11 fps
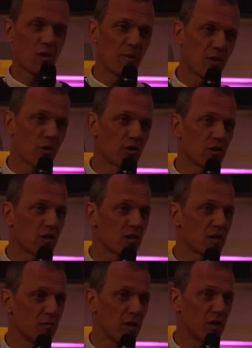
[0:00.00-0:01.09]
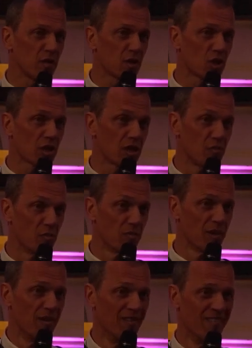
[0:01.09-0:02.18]
habe ein neues Testament
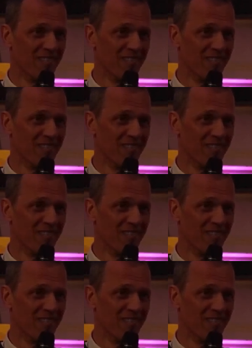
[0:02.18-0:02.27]
geschrieben.